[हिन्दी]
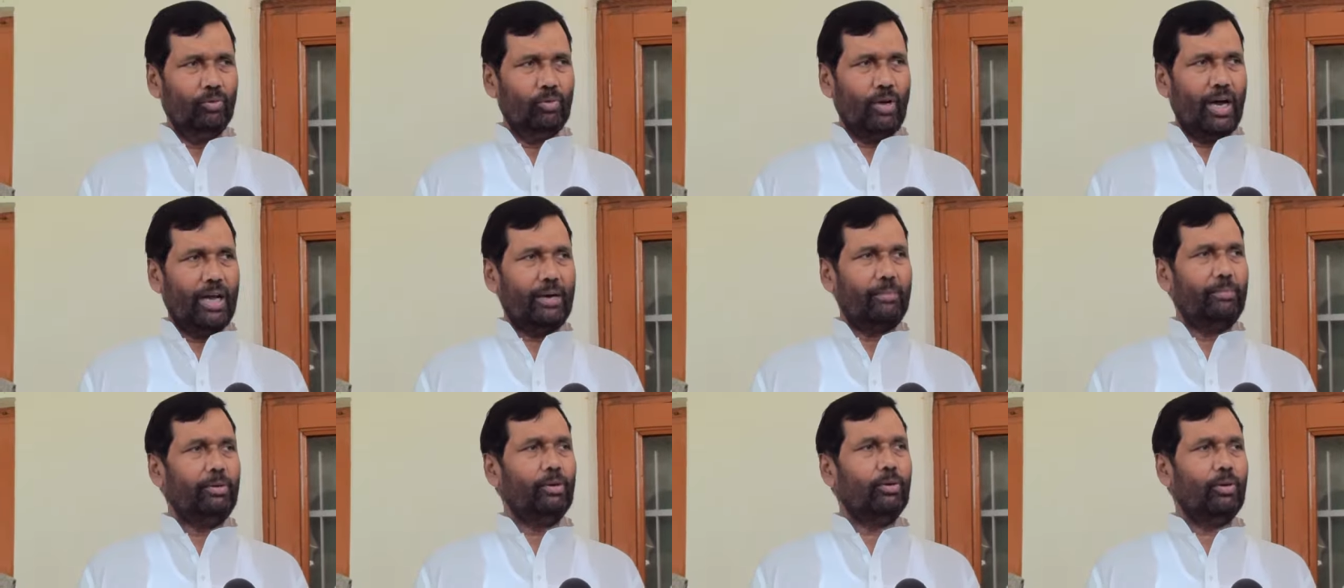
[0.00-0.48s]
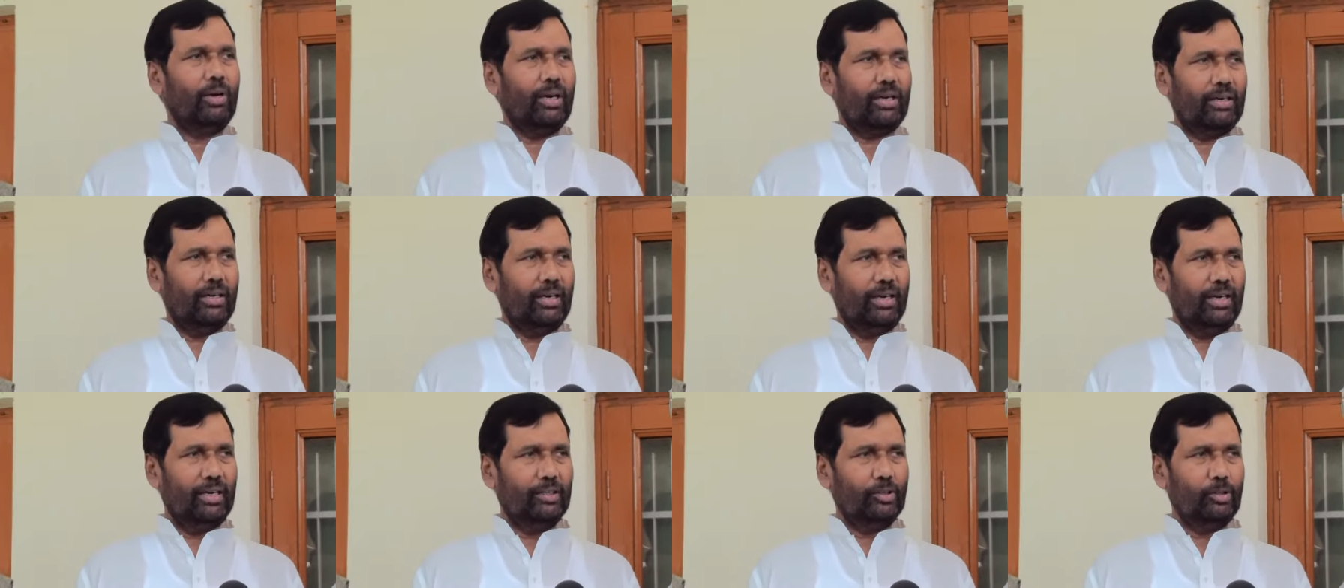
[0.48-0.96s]
तो आर्मी को
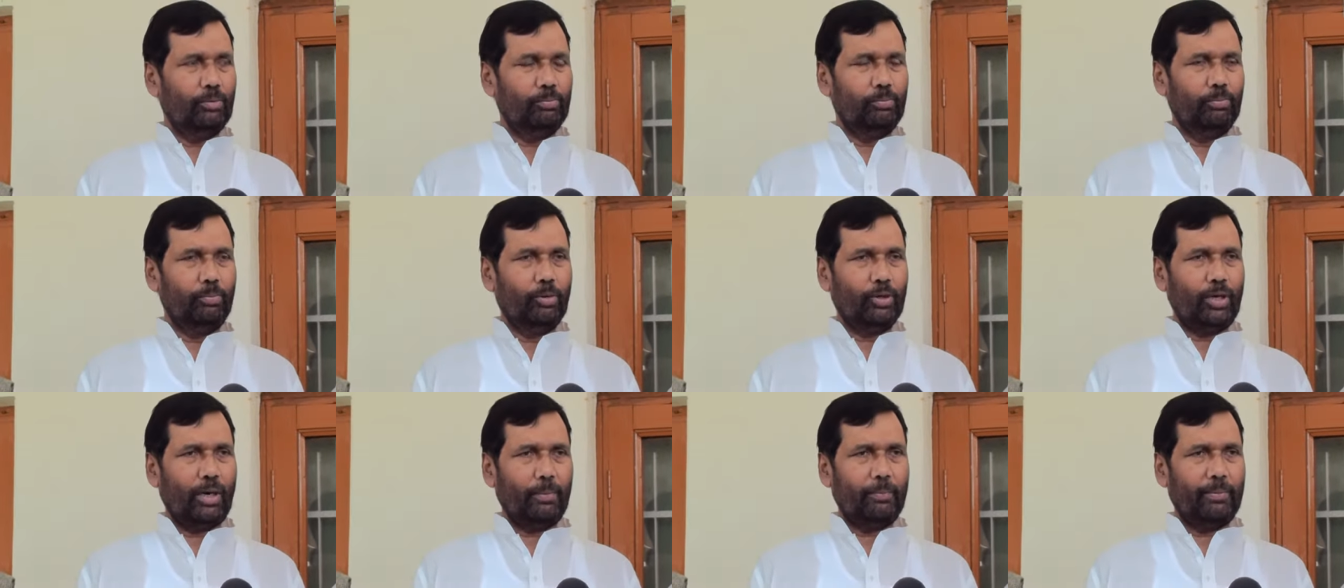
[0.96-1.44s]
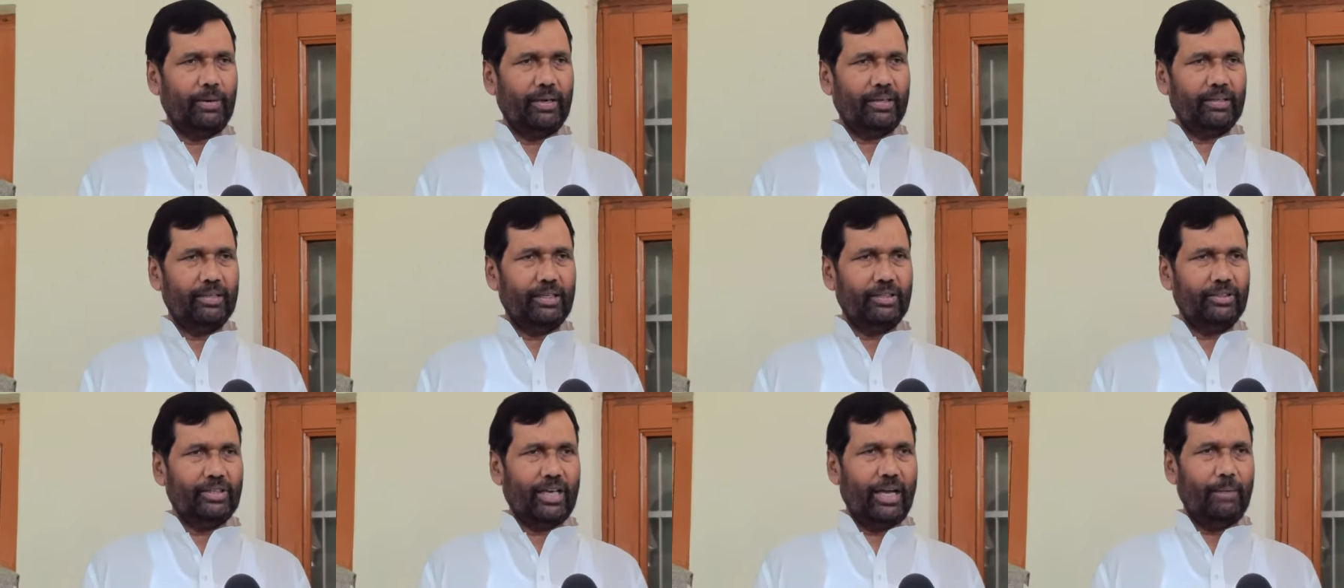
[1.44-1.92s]
रखना है तो बॉर्डर पर
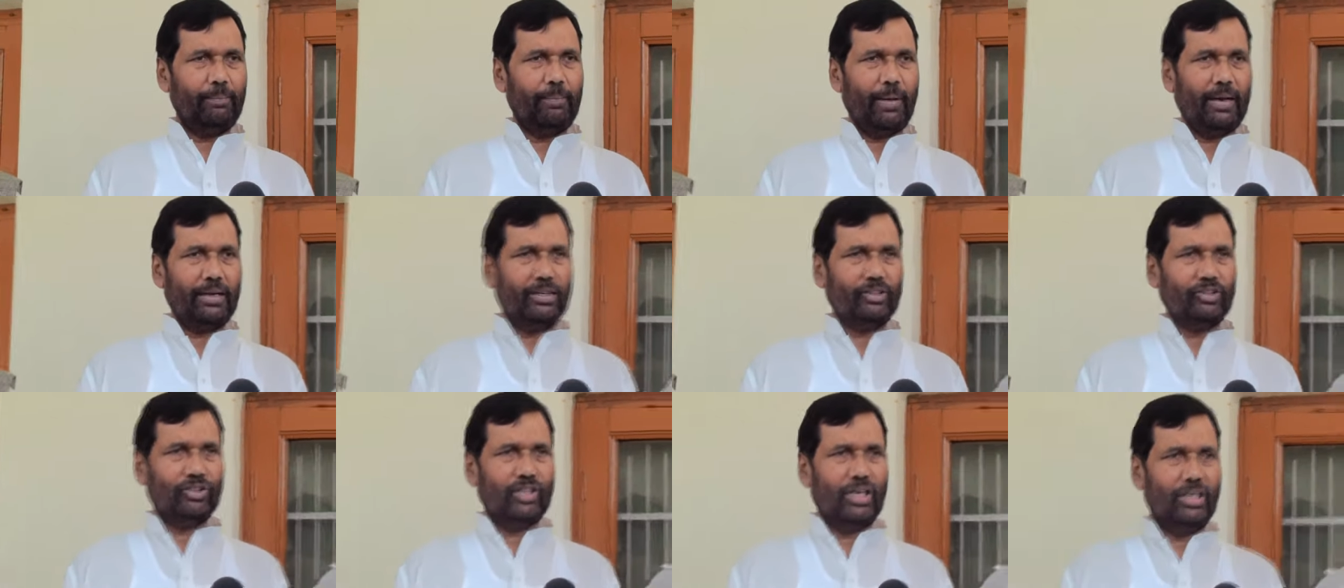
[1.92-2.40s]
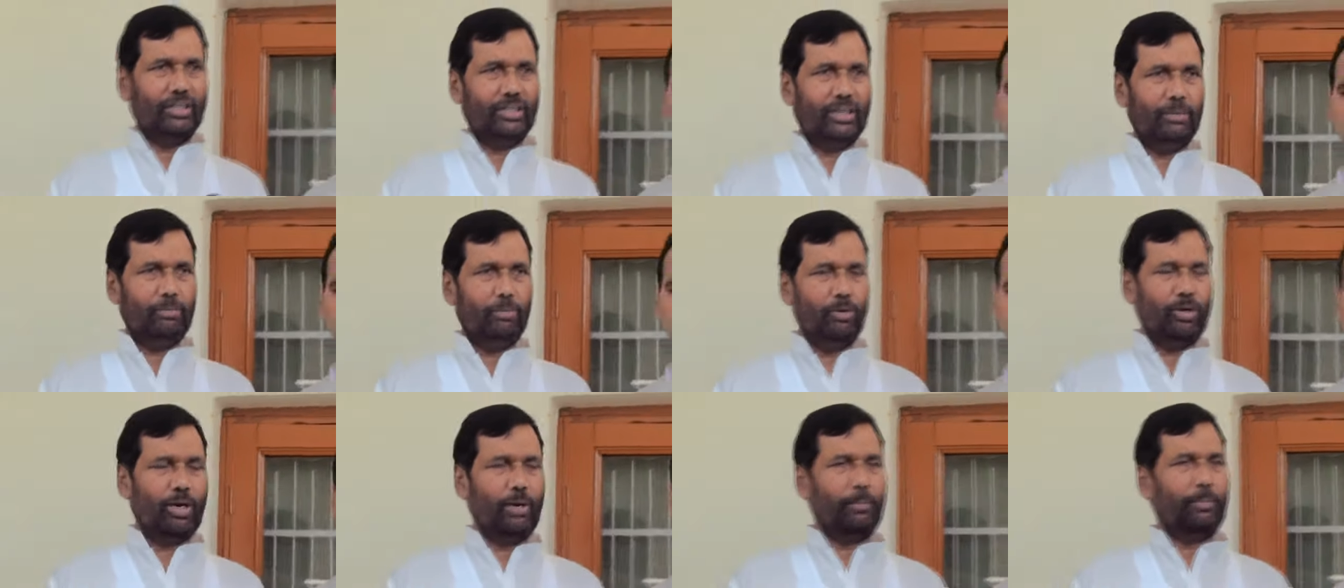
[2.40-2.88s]
रखिए चाहे पाकिस्तान
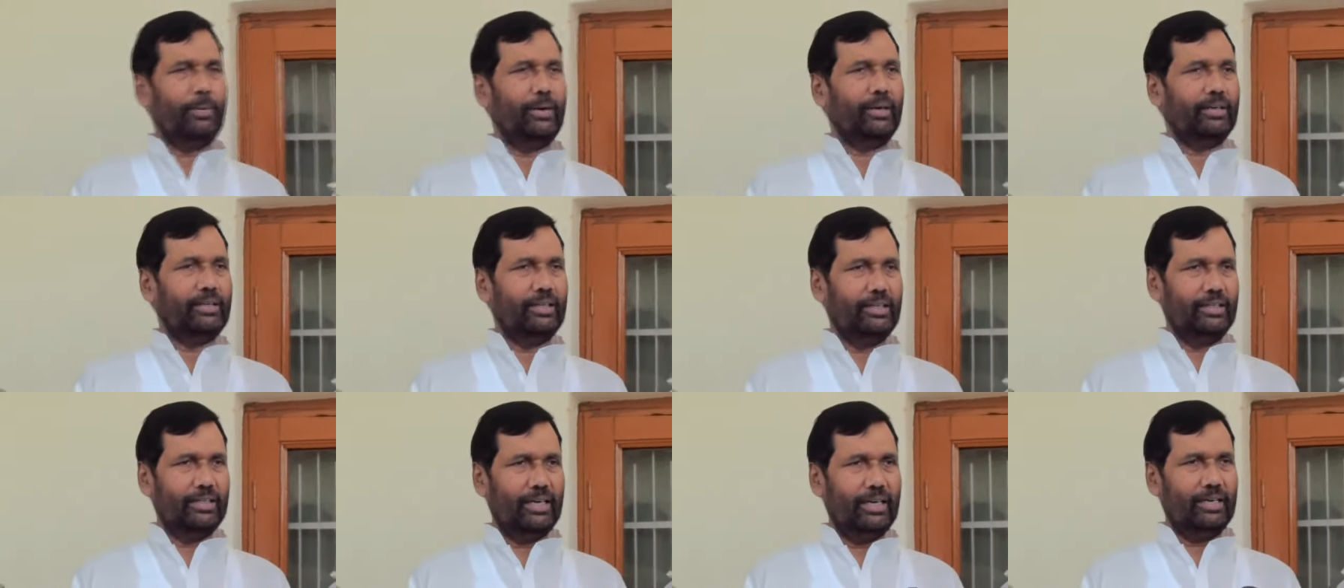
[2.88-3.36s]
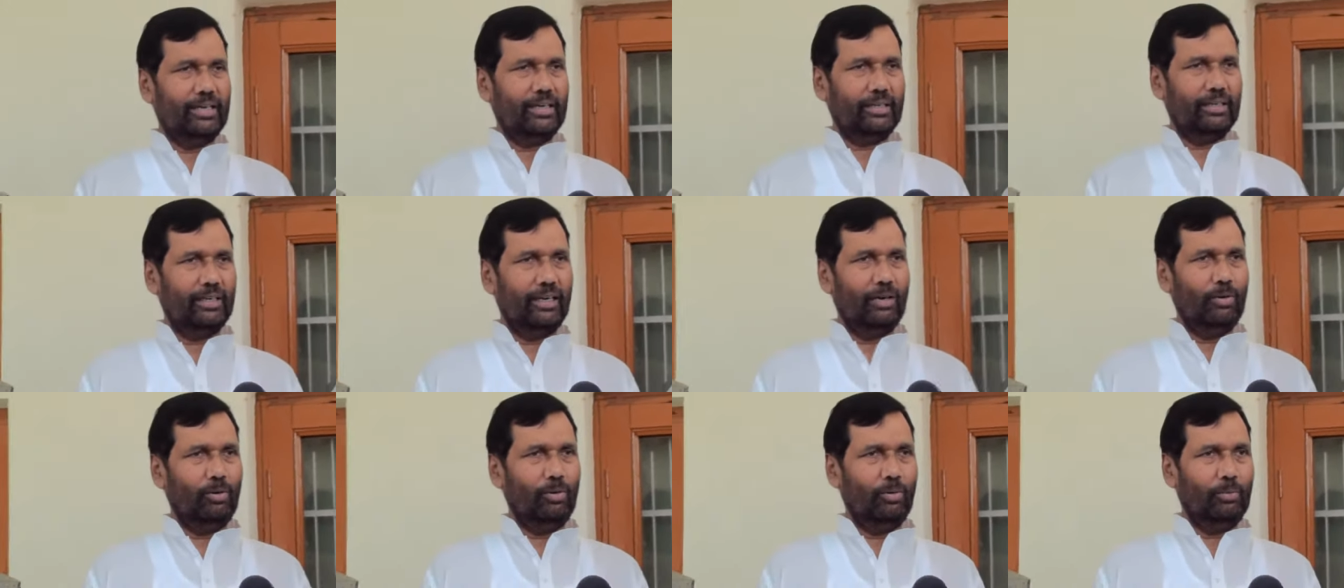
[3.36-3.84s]
के बॉर्डर पर रखिए जहाँ
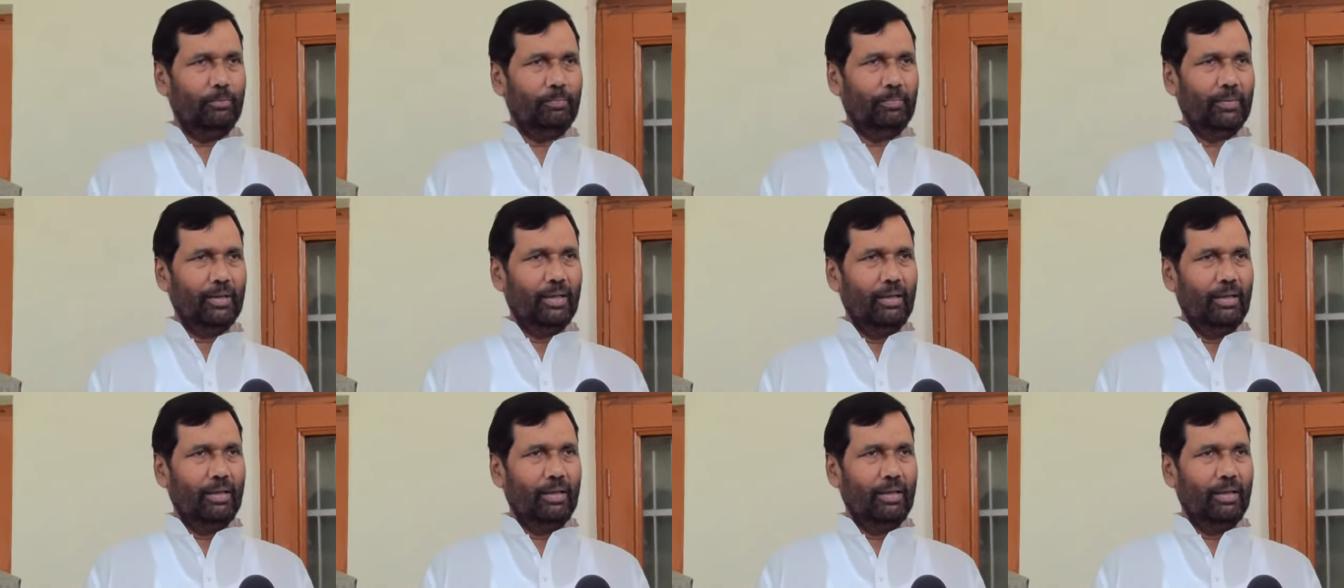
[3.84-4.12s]
रखना हो